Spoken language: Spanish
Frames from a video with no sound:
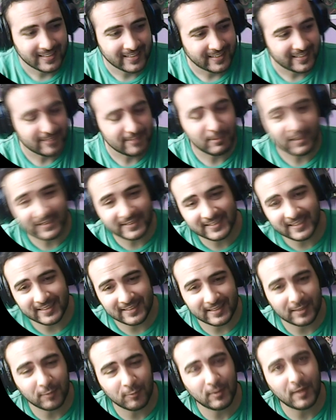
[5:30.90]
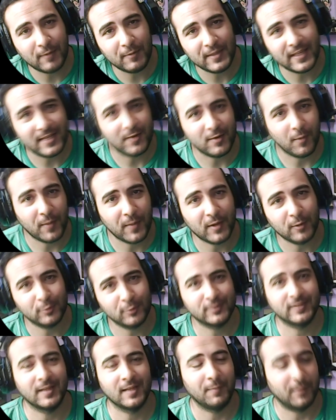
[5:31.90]
Iba a decir, tengo una vida y no me
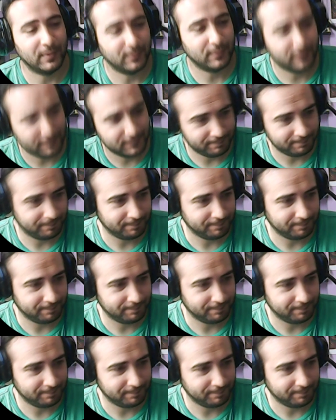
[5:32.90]
gusta, pero...